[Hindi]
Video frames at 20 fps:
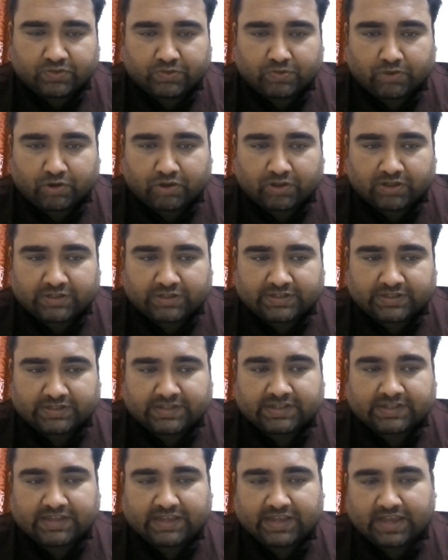बहुत अच्छे से
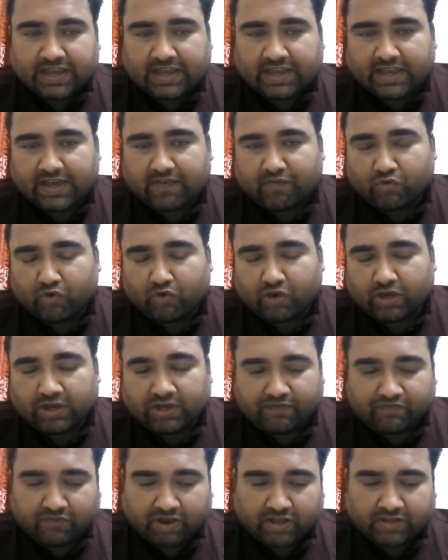दिखाया गया है वो है
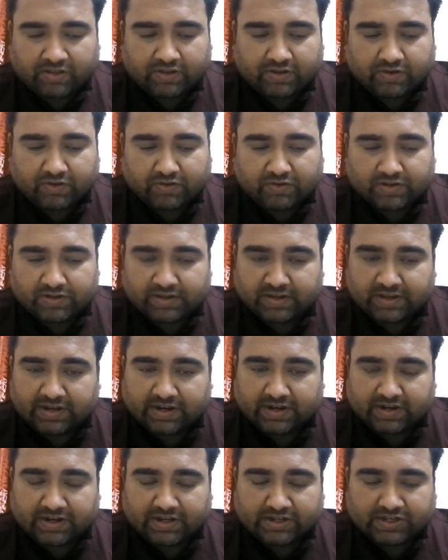फादर और सन का
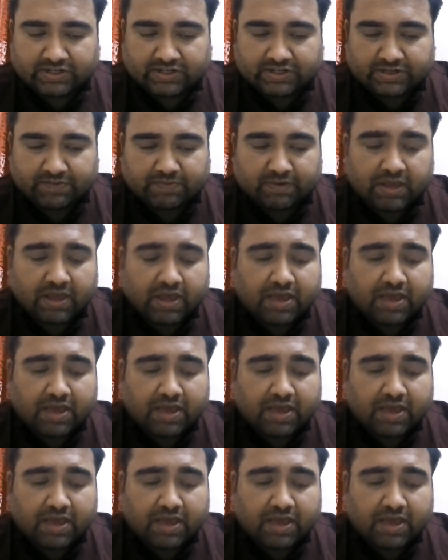रिलेशनशिप